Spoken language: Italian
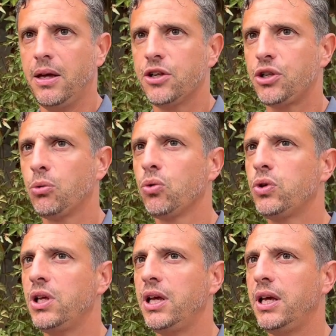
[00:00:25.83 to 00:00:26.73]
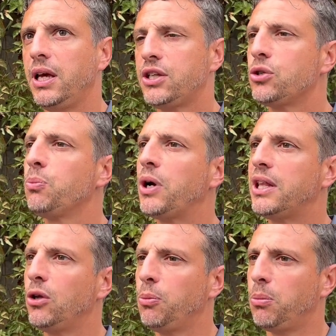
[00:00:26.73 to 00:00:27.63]
siamo dovuti essere un
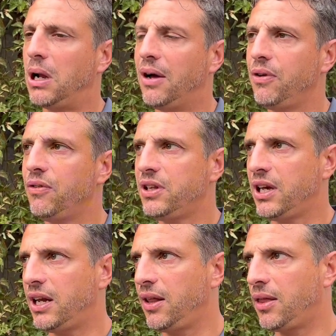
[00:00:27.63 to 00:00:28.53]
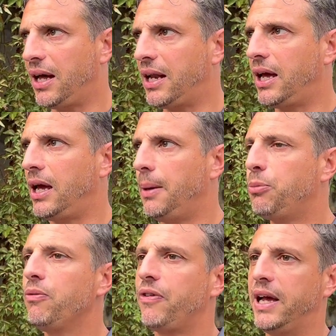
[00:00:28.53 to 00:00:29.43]
pochettino più bravi a verticalizzare
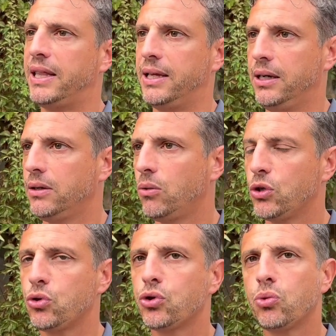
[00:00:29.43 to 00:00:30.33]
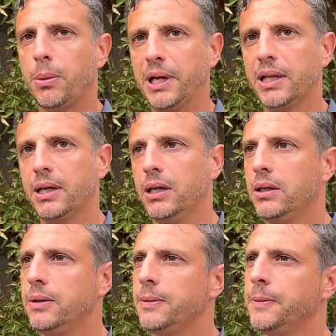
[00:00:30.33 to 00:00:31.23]
più in fretta, questo sicuramente.
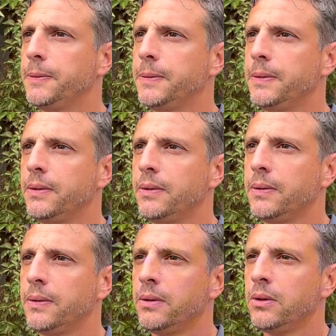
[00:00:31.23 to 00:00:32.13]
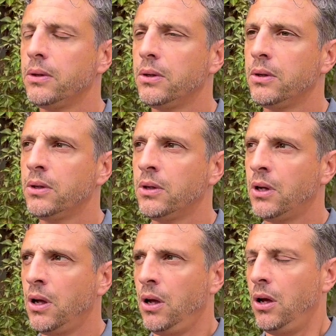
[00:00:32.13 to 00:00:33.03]
Il gol a freddo vi ha
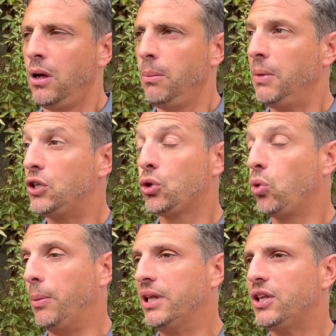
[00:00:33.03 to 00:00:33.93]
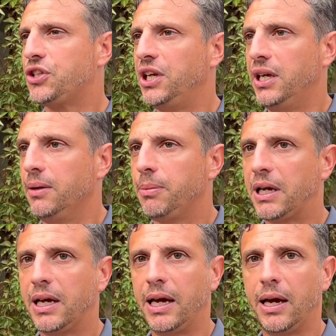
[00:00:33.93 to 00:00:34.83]
condizionato? E sicuramente sì,
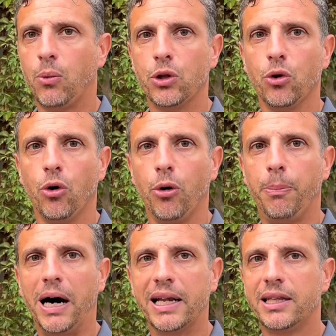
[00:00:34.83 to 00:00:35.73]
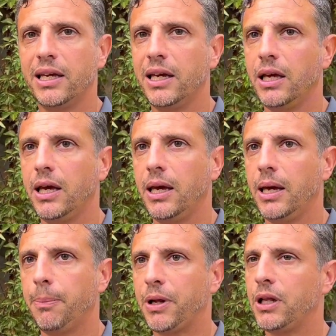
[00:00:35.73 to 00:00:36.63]
perché quando
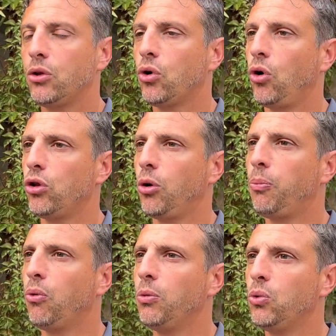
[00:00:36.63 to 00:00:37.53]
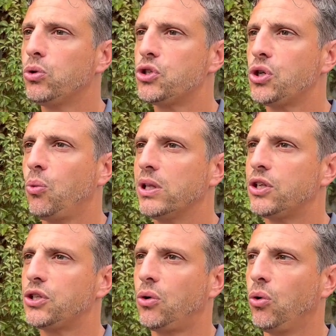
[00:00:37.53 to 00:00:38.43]
parti prendendo un gol dopo un minuto e 50
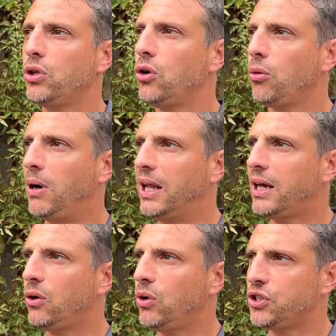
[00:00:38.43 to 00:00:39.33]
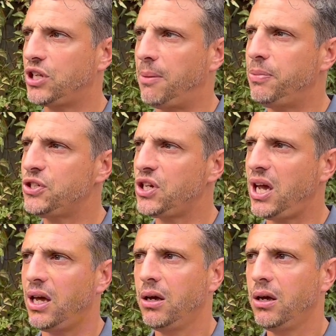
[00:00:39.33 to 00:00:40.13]
secondi è normale che non è semplice,